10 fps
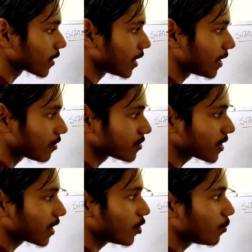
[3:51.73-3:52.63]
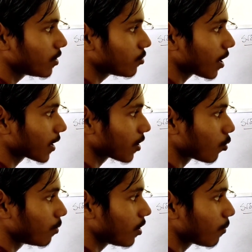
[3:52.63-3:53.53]
তাহলে এটা হচ্ছে কিউ বিন্দুতে একটা
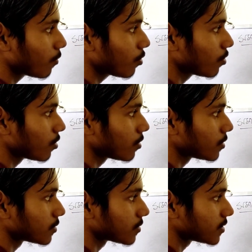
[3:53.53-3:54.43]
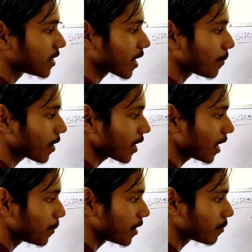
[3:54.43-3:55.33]
অভিলম্ব যেটাকে আমরা
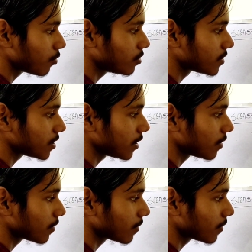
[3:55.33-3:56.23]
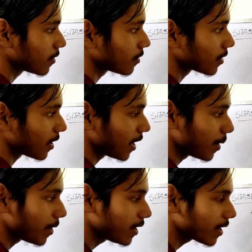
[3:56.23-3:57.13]
এমএন বলছি তাহলে
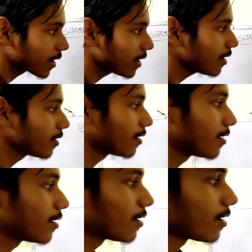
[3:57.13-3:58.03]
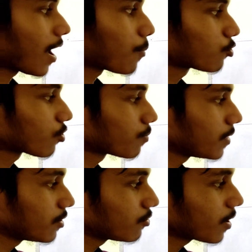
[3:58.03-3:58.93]
এমএনটা কি আপতন
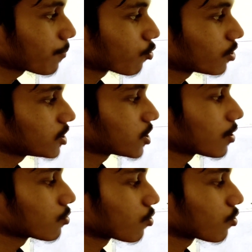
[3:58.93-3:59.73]
বিন্দুতে প্রতিসারক